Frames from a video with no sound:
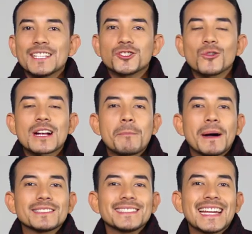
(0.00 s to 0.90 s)
son
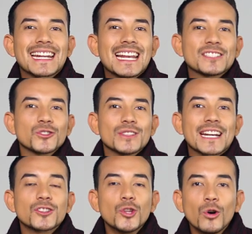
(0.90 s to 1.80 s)
capaces de
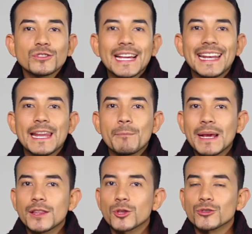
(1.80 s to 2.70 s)
relacionar dos
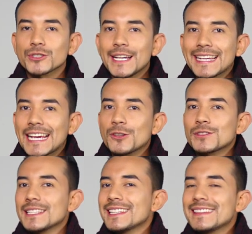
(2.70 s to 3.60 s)
elementos que no
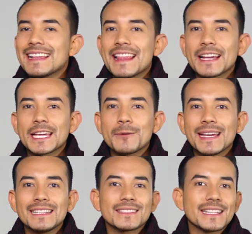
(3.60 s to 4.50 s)
tienen nada que
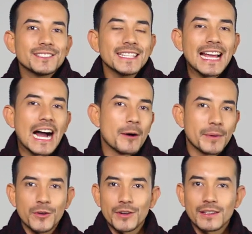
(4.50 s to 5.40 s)
ver entre sí a
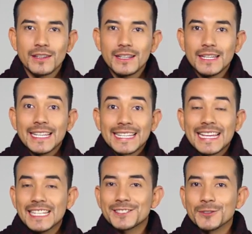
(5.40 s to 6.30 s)
priori
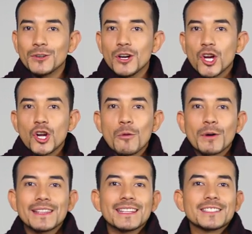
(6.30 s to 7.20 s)
y esto lo
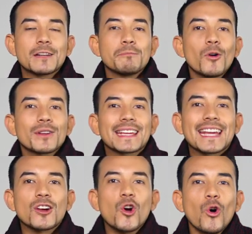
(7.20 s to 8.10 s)
pueden hacer
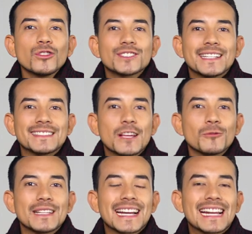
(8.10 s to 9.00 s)
porque gozan de
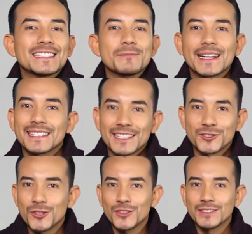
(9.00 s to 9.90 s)
una gran
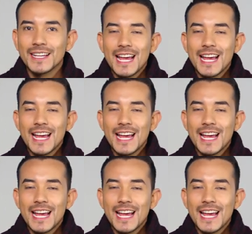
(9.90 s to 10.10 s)
imaginación.